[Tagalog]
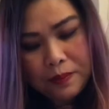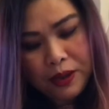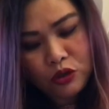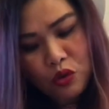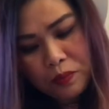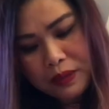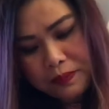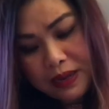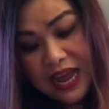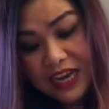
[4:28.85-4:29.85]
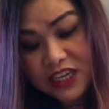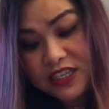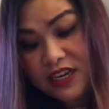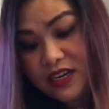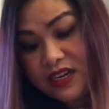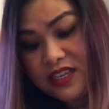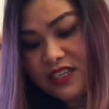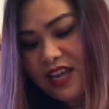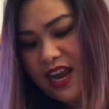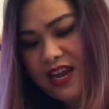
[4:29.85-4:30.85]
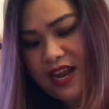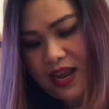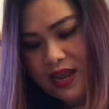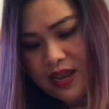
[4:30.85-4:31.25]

Pero tong BP, lagi silang nagsasale eh.